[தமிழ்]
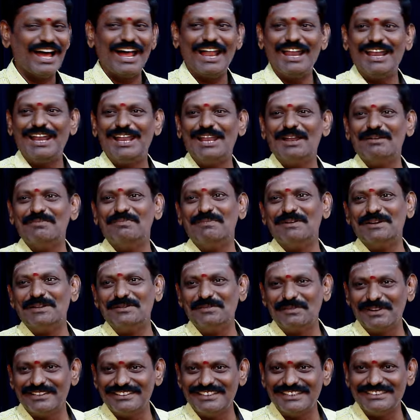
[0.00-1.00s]
எல்லாம் பண்ணி
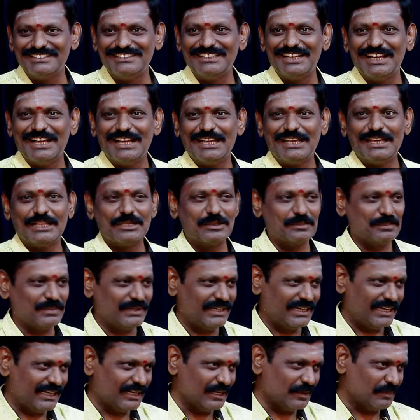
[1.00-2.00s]
பார்த்தாச்சு எதை
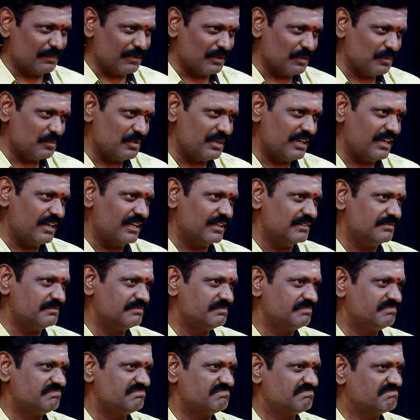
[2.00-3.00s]
பண்ணி என்ன பண்ண முடியல
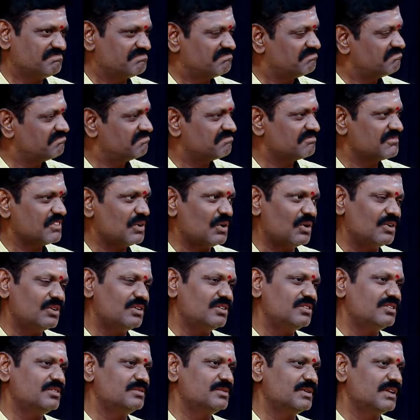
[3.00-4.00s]

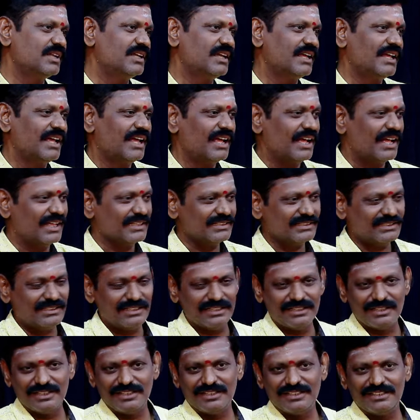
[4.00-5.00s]
ஒன்றும் அந்த
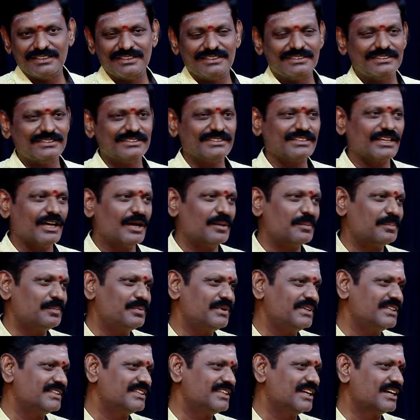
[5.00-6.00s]
காப்பு
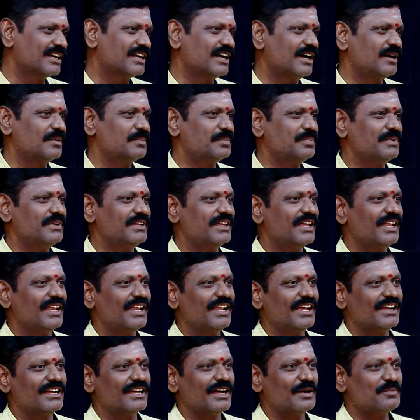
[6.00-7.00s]
இந்த காப்பு
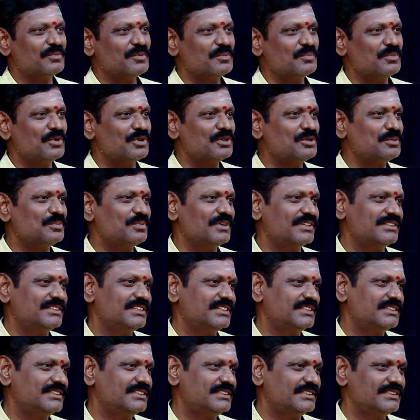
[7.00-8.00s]
எல்லா காப்பும் போட்டு
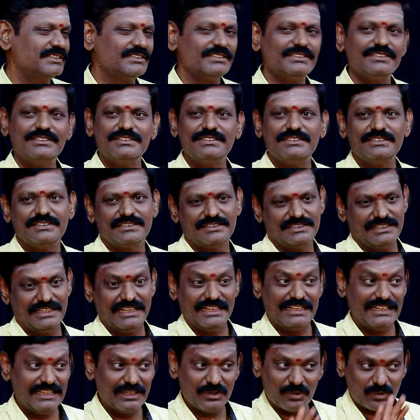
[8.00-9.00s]
பார்த்தாச்சு
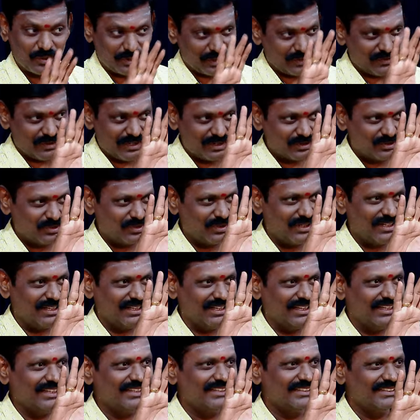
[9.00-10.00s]
எதையும் குறைவாக
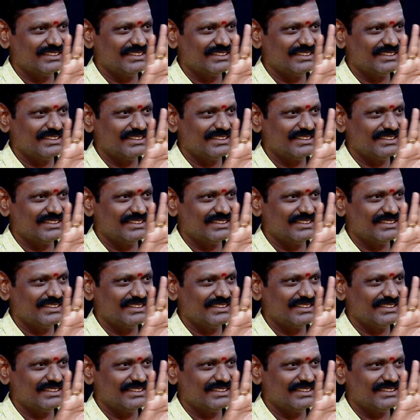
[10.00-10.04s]
சொல்லலை